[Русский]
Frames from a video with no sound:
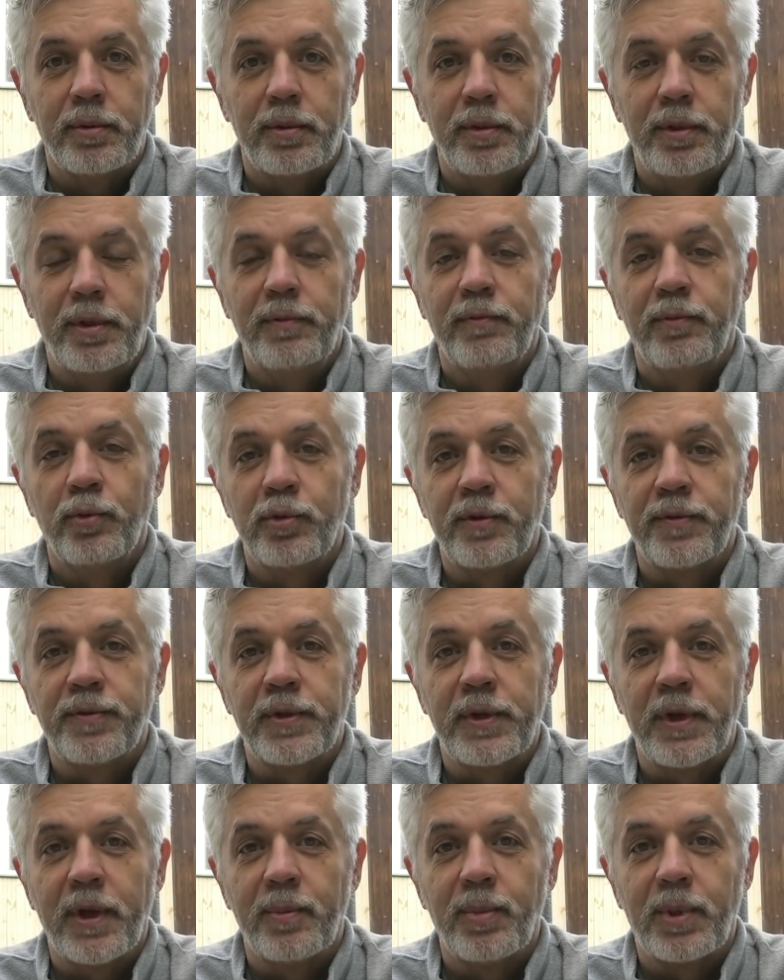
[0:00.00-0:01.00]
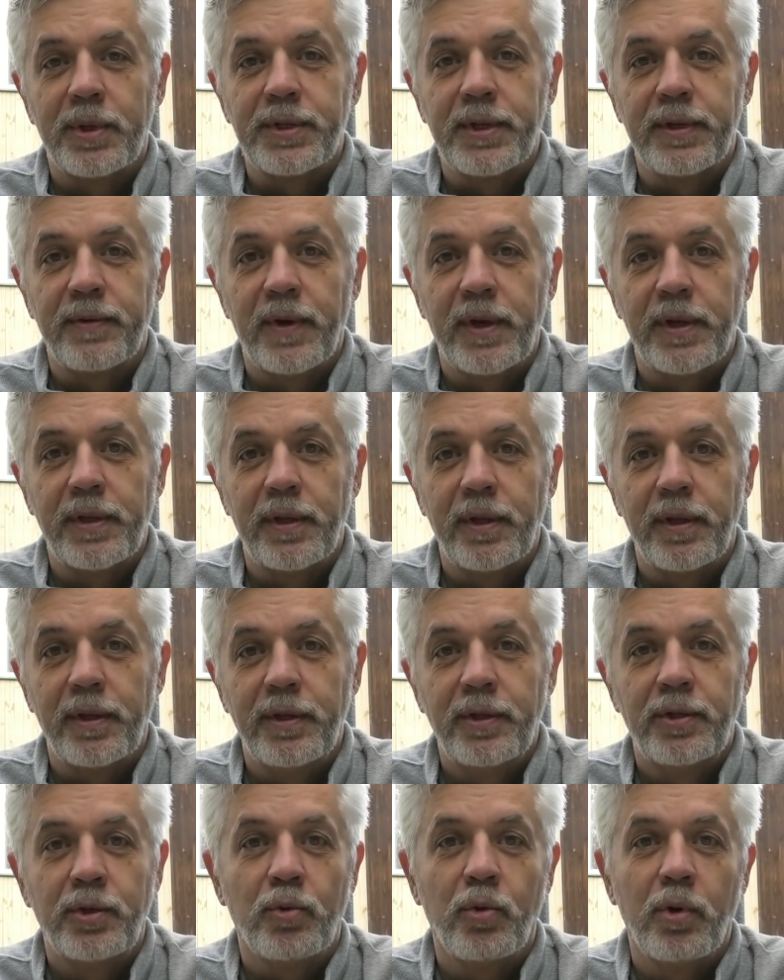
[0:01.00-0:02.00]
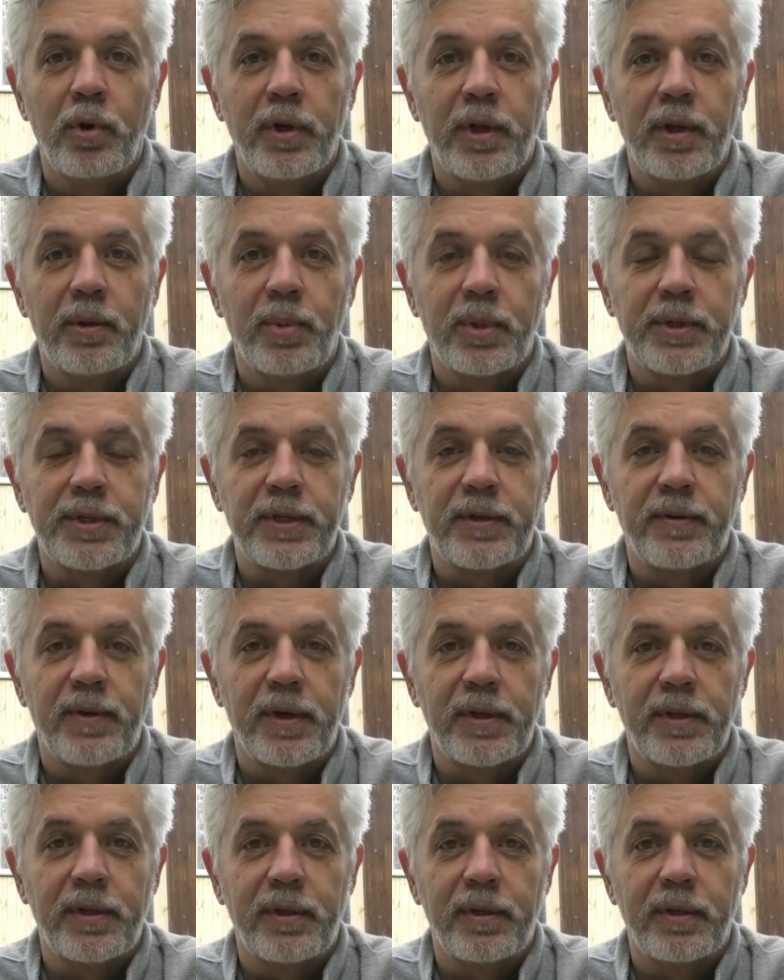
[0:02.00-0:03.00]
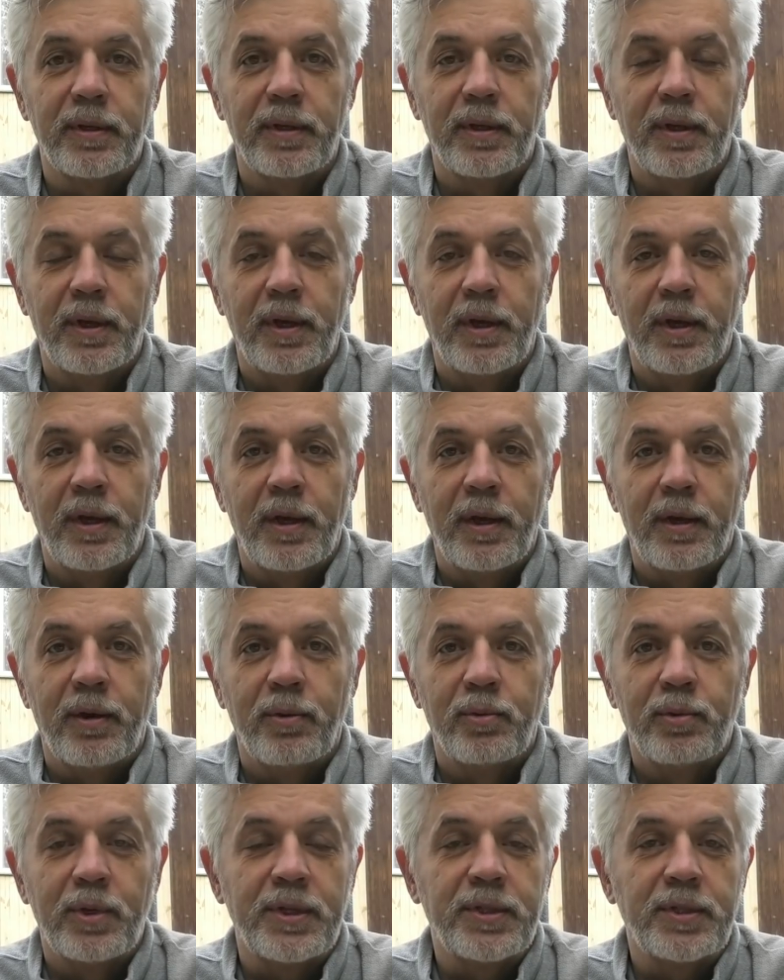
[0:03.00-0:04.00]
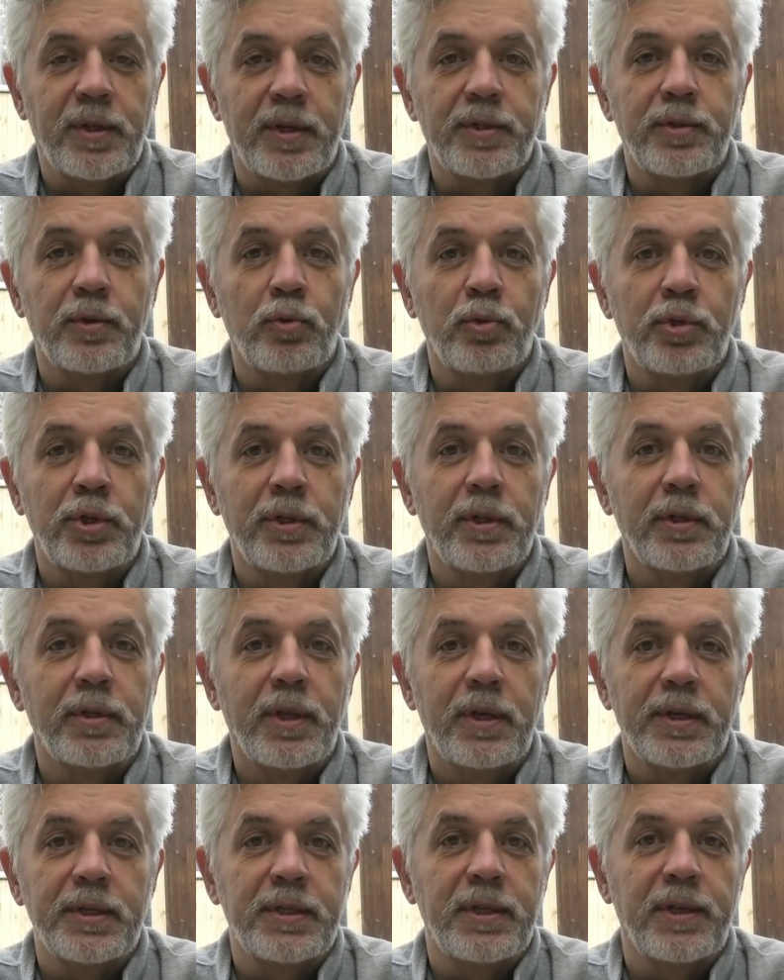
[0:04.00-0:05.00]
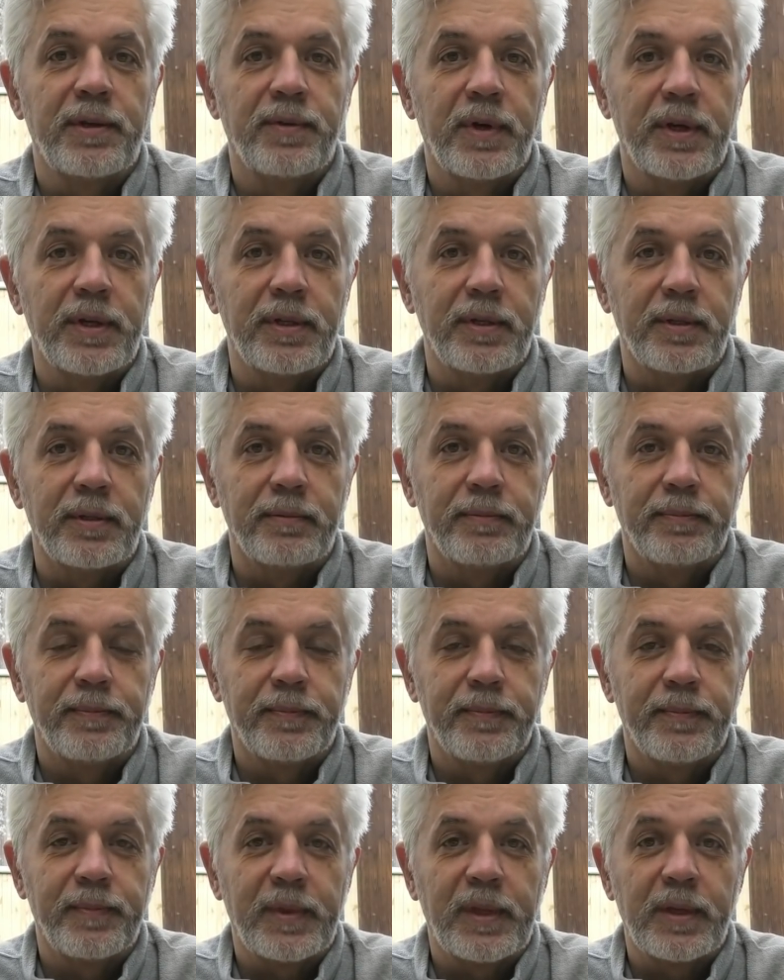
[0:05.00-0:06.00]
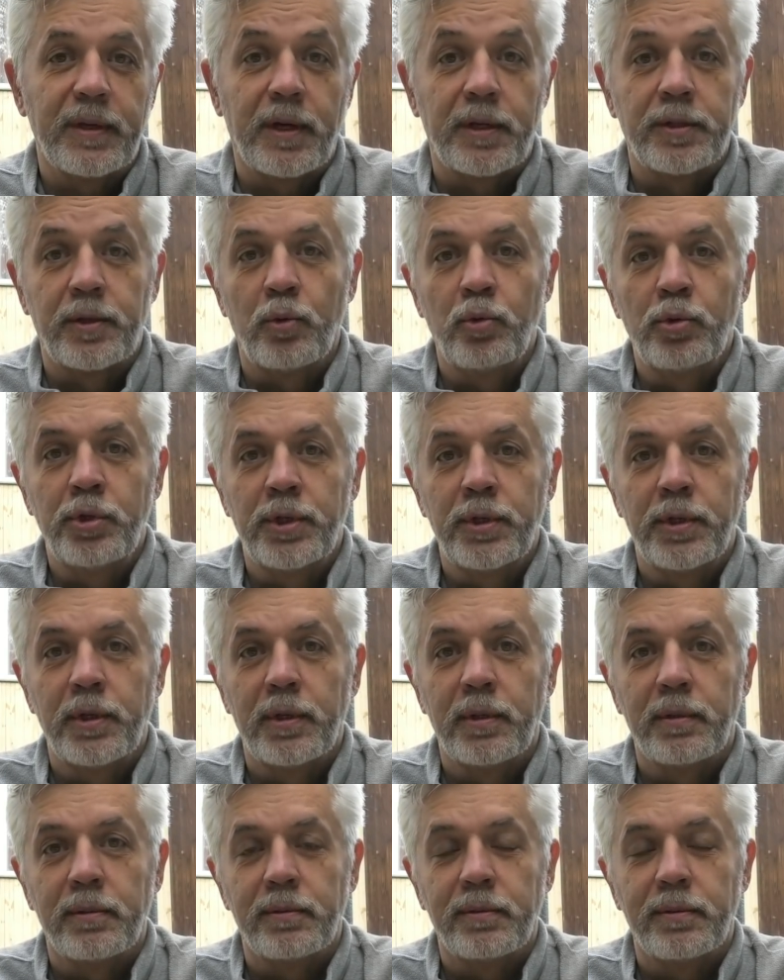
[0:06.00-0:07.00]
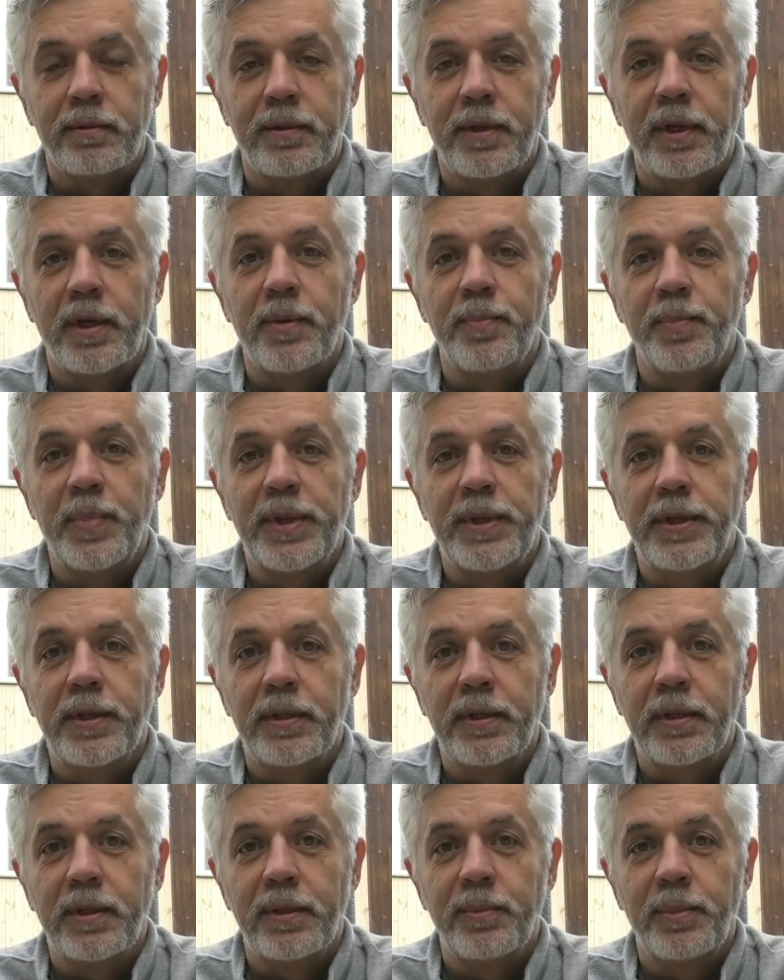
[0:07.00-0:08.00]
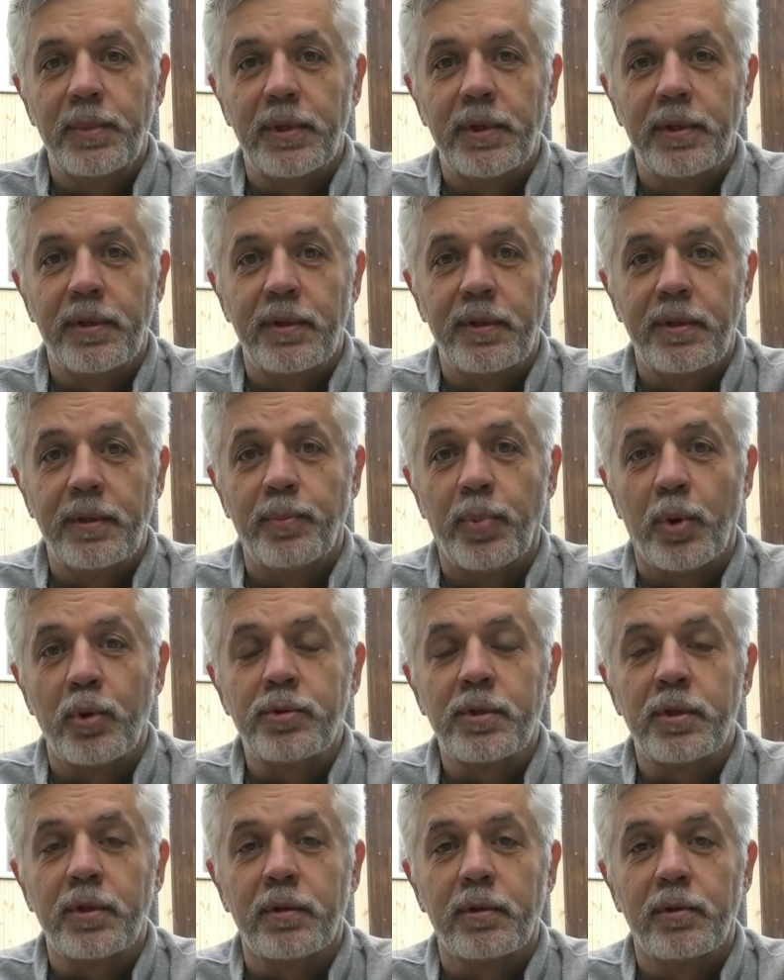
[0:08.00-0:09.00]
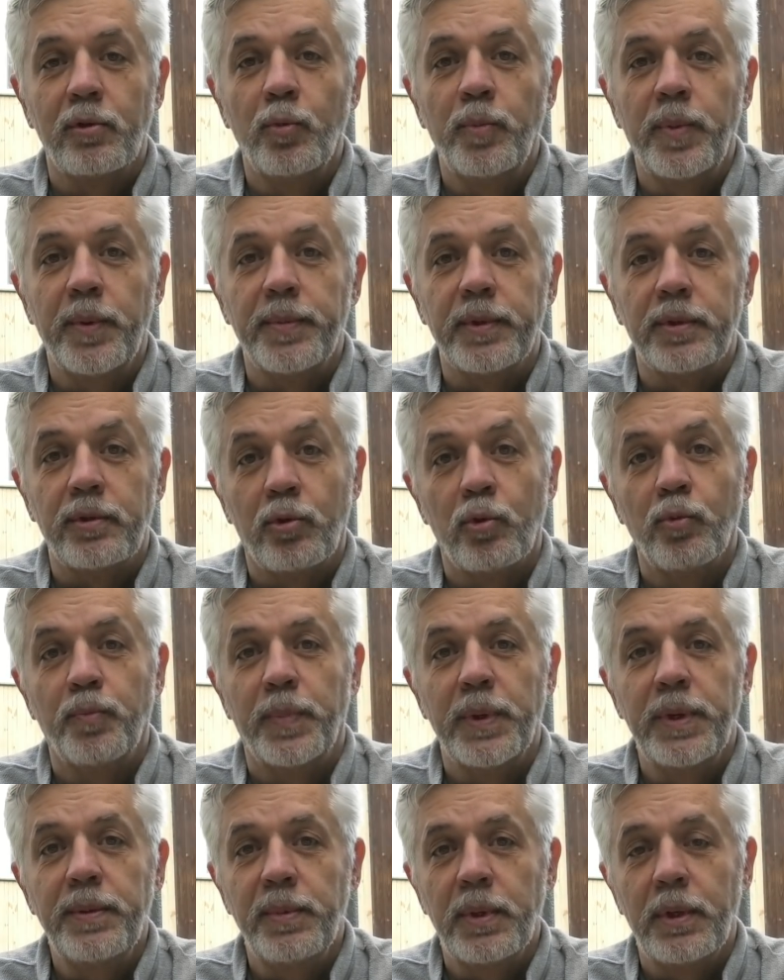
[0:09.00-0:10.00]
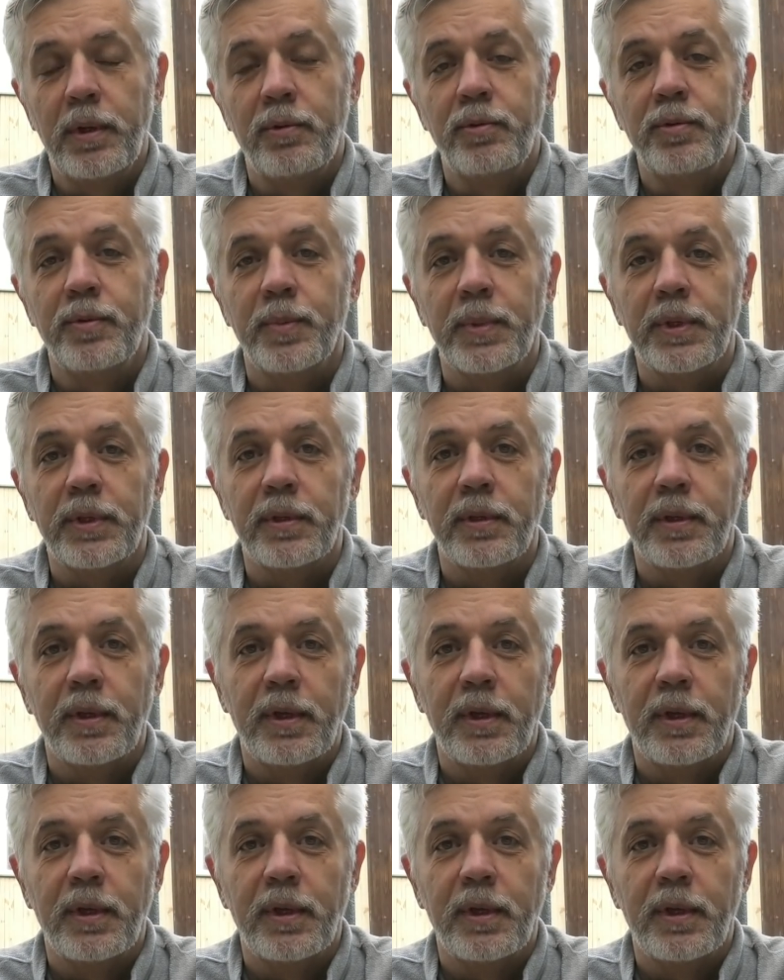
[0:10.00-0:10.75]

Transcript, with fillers: и вузовское образование, и школьное образование у нас разрушено до основания. Разрушено некомпетентными и просто глупыми, тупыми людьми.